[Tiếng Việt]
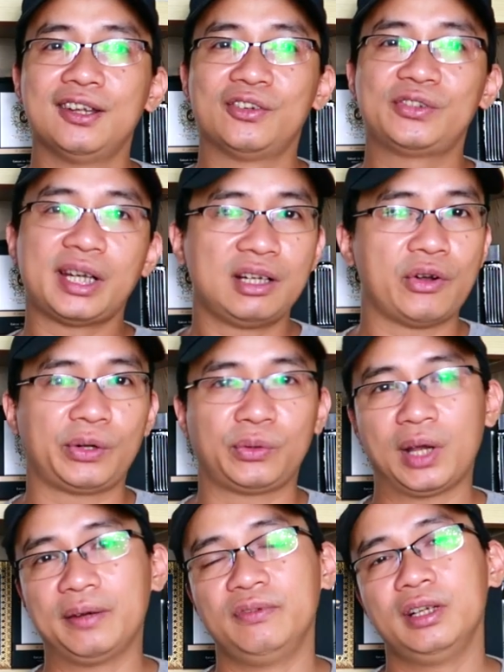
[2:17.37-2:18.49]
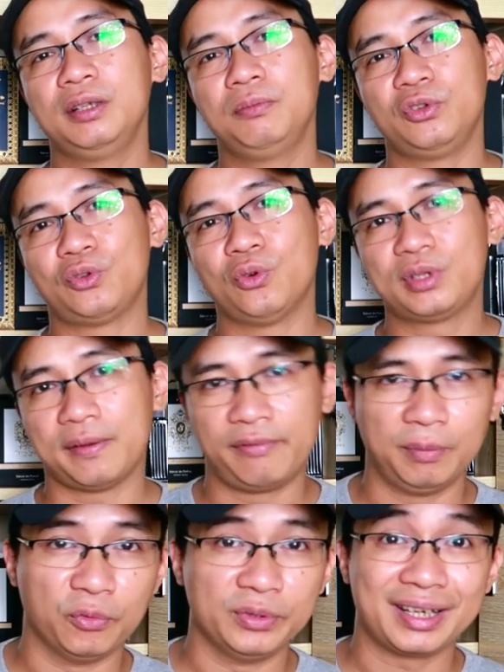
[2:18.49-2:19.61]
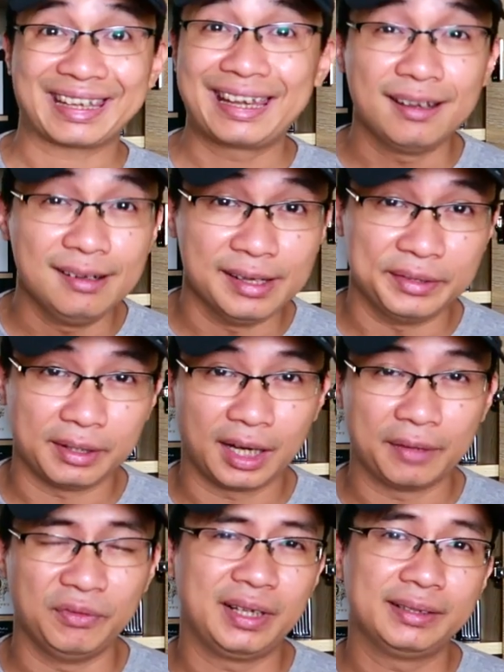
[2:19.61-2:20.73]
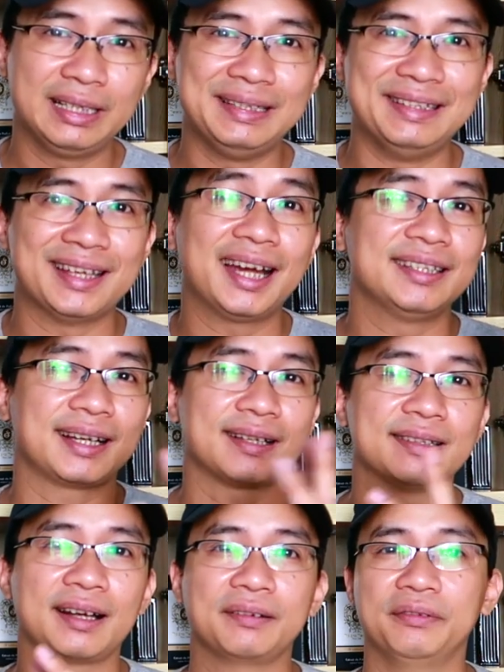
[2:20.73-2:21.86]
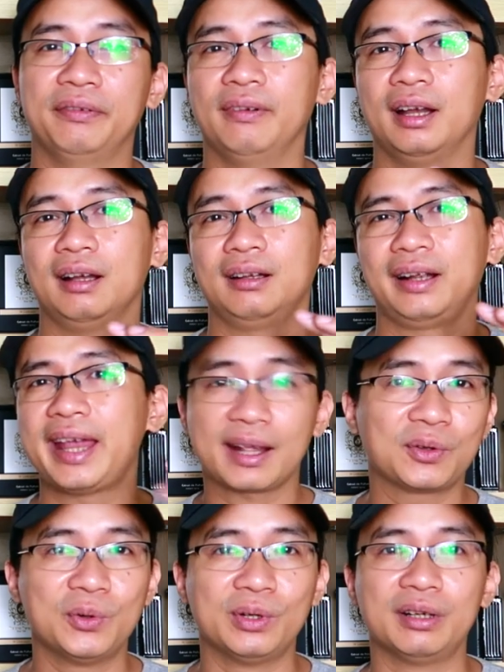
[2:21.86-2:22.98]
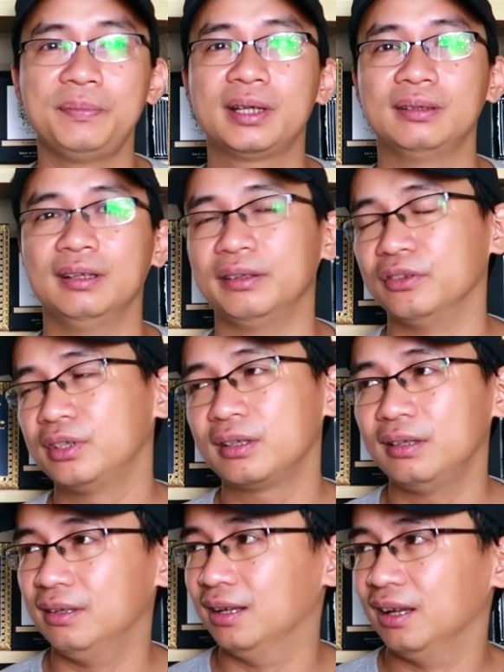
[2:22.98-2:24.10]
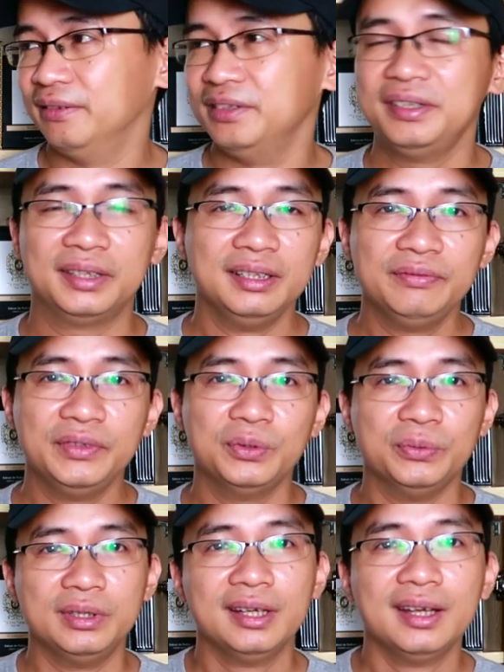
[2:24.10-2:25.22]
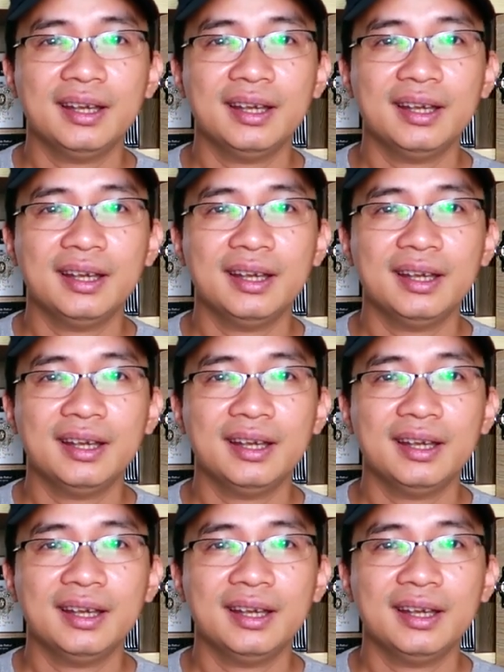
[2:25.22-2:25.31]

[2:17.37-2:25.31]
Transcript: Nó trái ngược hoàn toàn với một số sản phẩm của nhà Killian chẳng hạn, với cái tên dài dằng dặc và nghe thôi là biết là nó rất là nữ tính, ví dụ như